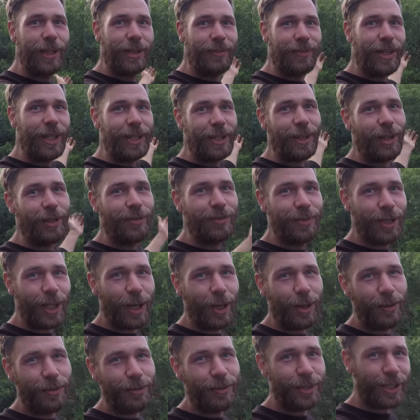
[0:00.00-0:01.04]
weiter auf dem
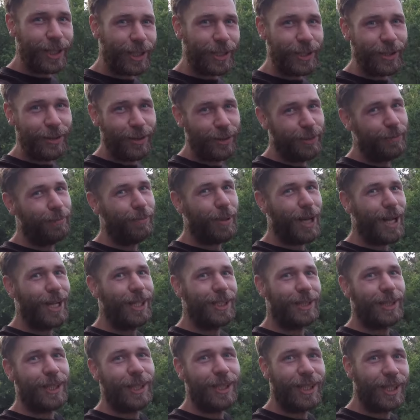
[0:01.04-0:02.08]
Laufenden und
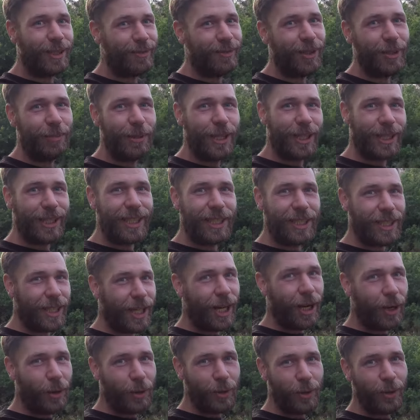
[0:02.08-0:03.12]
bald kriegt ihr von mir
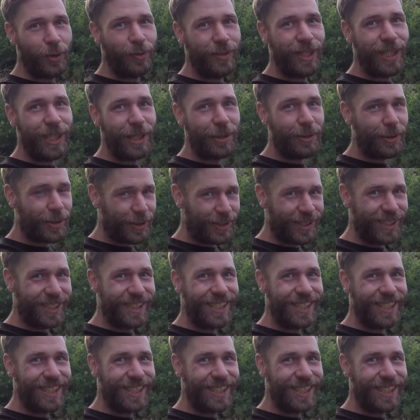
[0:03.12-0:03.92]
richtige How-To-Videos.